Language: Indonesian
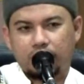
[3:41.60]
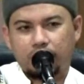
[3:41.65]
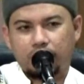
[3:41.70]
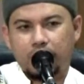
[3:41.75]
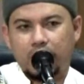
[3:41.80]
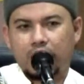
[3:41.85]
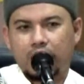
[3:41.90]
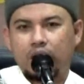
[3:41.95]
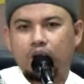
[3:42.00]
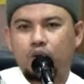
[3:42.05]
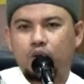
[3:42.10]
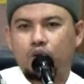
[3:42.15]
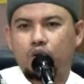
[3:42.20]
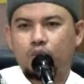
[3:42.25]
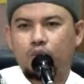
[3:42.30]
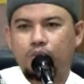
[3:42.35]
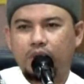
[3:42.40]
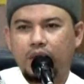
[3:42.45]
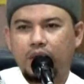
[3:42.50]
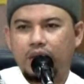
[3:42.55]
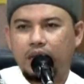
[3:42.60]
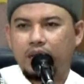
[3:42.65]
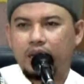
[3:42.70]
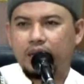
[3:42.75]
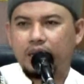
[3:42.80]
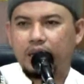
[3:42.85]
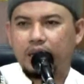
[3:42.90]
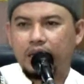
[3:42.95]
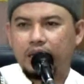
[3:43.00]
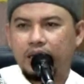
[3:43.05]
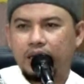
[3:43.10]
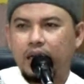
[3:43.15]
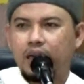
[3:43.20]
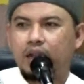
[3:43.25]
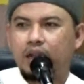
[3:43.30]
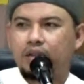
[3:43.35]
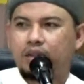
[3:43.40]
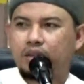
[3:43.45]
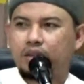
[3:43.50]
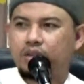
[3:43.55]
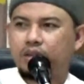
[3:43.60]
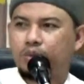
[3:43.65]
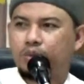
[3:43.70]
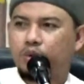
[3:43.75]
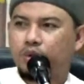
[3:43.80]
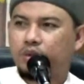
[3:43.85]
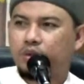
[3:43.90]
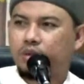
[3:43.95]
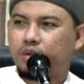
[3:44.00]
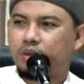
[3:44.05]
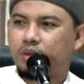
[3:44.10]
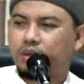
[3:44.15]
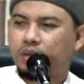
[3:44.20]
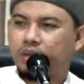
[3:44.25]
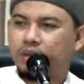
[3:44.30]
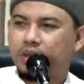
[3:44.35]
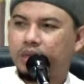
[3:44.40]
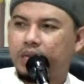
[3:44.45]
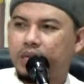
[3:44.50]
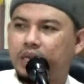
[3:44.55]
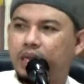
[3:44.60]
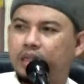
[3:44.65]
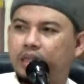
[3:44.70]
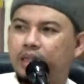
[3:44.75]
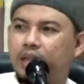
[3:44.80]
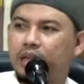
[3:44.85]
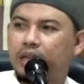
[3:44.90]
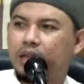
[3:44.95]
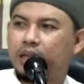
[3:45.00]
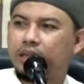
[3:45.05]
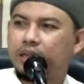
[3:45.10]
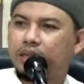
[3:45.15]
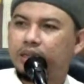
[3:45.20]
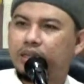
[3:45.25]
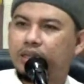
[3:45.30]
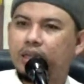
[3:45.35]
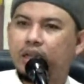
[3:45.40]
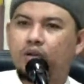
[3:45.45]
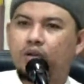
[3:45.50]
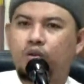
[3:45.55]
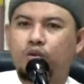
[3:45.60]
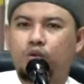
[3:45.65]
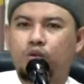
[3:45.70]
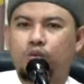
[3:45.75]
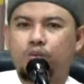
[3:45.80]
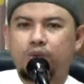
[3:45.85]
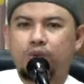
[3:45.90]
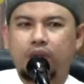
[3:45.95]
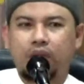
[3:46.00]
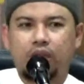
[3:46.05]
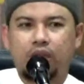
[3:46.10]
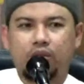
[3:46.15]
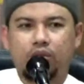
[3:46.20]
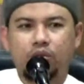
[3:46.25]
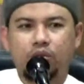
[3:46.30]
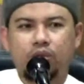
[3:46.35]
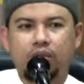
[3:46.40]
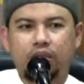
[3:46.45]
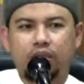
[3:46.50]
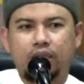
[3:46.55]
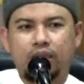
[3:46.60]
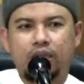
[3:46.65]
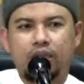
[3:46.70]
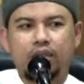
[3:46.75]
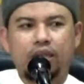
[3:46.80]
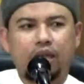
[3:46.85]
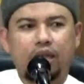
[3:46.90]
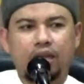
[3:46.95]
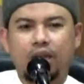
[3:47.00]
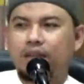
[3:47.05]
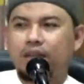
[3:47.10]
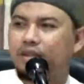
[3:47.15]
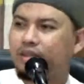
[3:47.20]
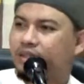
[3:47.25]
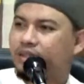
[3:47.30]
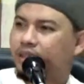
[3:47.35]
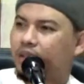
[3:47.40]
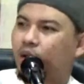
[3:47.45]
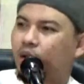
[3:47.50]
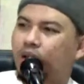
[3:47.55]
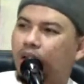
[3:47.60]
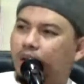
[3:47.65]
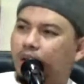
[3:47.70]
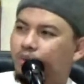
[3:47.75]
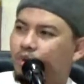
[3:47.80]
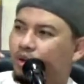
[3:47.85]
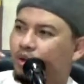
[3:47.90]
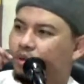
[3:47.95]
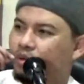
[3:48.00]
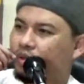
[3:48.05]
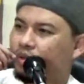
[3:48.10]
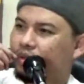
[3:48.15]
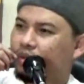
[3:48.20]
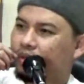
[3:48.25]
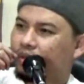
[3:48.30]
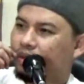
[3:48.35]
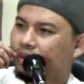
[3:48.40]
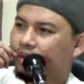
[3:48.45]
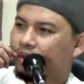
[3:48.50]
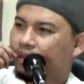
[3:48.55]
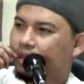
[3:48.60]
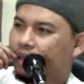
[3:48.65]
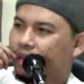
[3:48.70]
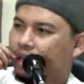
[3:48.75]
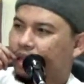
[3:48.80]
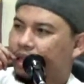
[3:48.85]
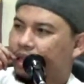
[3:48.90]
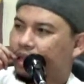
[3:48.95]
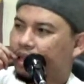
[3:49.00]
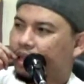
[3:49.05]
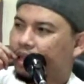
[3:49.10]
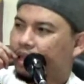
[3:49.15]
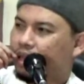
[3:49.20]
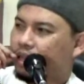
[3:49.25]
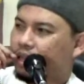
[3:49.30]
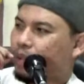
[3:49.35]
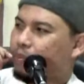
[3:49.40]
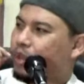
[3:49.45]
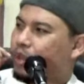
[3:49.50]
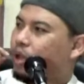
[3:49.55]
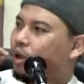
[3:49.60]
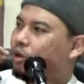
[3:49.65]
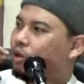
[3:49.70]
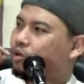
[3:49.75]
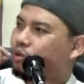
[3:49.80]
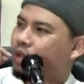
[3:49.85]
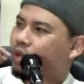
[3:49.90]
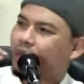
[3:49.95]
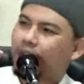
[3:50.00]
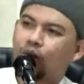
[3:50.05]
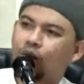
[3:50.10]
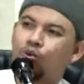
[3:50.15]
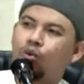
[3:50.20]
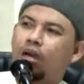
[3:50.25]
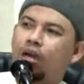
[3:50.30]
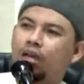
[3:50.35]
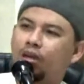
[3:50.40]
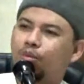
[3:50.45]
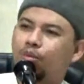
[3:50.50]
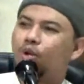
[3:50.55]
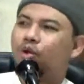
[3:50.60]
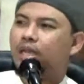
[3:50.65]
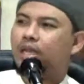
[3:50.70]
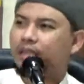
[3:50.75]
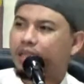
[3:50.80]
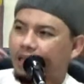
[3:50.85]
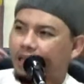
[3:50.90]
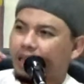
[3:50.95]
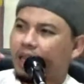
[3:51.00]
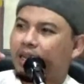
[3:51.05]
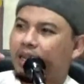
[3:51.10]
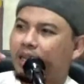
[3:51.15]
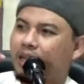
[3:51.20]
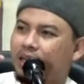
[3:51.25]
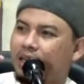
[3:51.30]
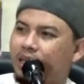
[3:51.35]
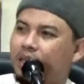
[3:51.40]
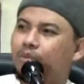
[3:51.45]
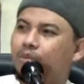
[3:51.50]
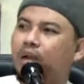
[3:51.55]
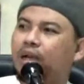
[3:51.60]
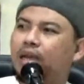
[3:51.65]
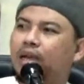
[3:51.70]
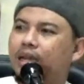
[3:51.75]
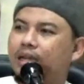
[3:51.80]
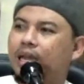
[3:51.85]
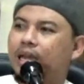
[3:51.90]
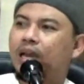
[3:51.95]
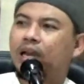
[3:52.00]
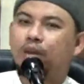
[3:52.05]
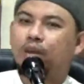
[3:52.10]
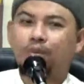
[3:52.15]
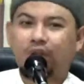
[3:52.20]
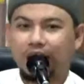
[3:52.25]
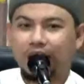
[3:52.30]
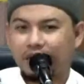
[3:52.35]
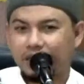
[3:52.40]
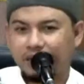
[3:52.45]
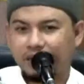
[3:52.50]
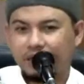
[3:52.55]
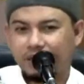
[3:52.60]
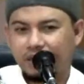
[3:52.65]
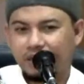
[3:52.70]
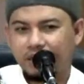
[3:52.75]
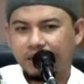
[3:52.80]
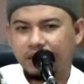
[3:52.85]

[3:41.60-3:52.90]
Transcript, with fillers: maka hukumnya darah tersebut dikatakan dia hukumnya itu tidak najis kalau dalam mulut tapi kalau sudah keluar baru kita tarik lagi maka diharamkan